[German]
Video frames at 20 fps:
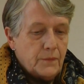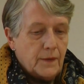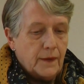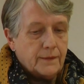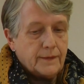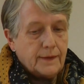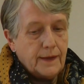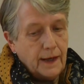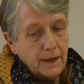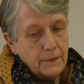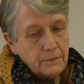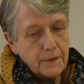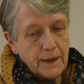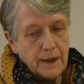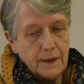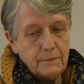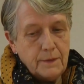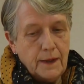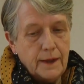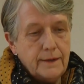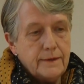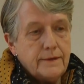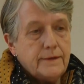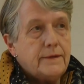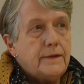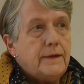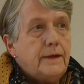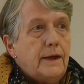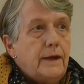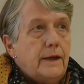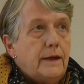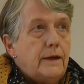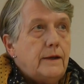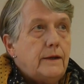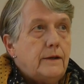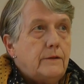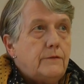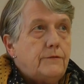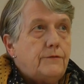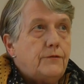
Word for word: Das kam damals äh,